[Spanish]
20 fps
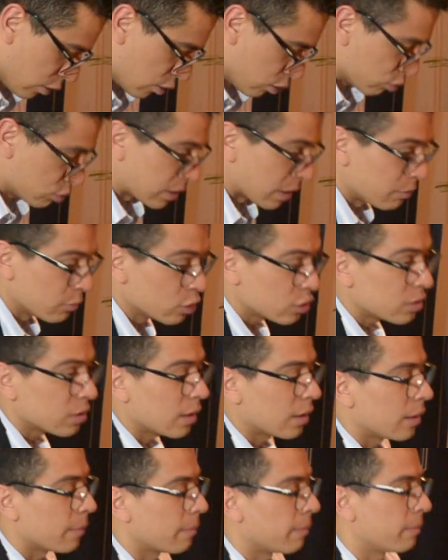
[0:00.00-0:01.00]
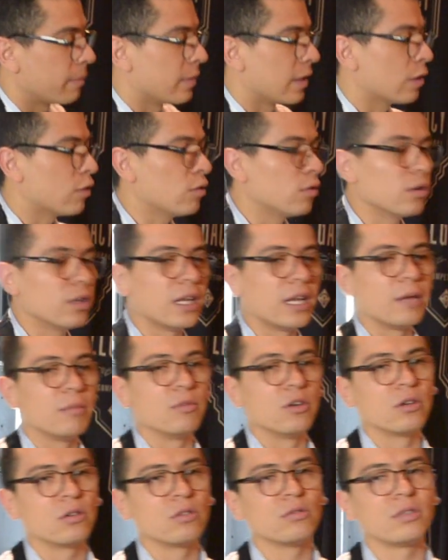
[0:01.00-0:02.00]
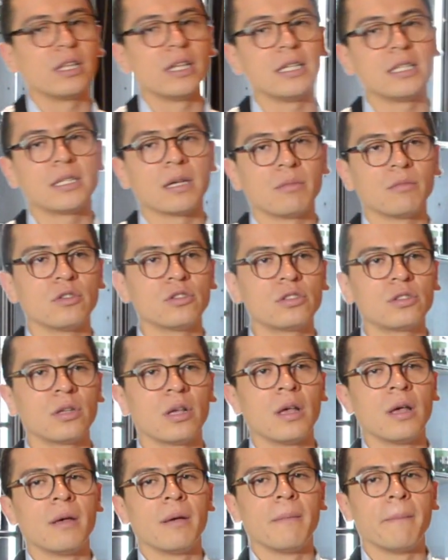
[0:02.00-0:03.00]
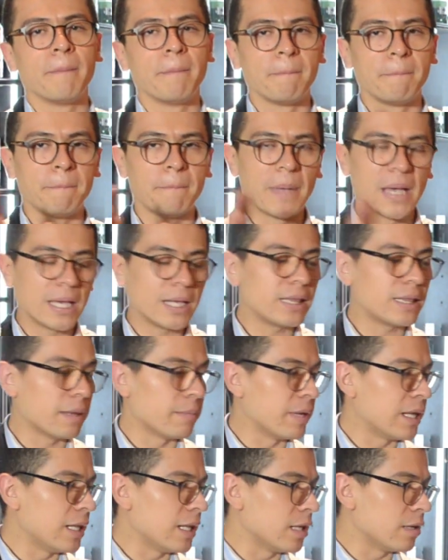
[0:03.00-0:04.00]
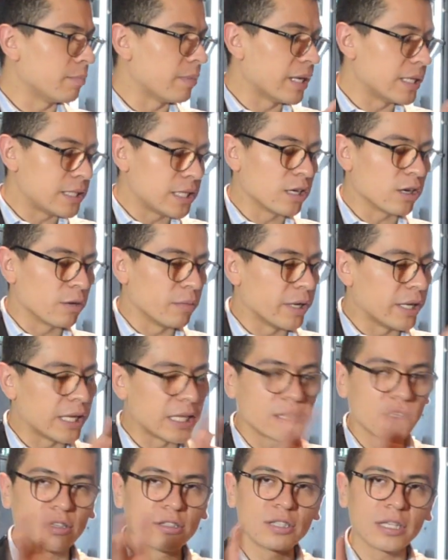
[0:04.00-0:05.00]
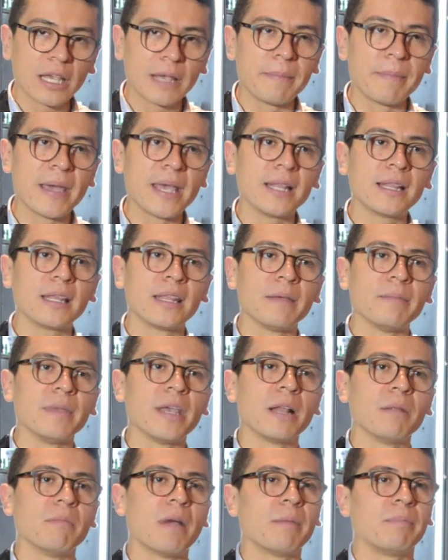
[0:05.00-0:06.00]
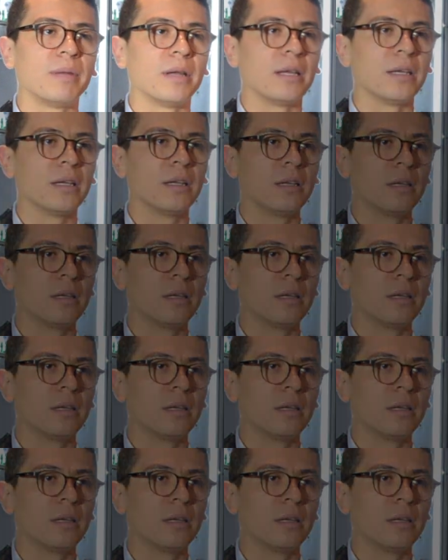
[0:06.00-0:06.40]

Usamos de jugo de limón, utilizamos 20 25 mililitros y 20 de miel maple.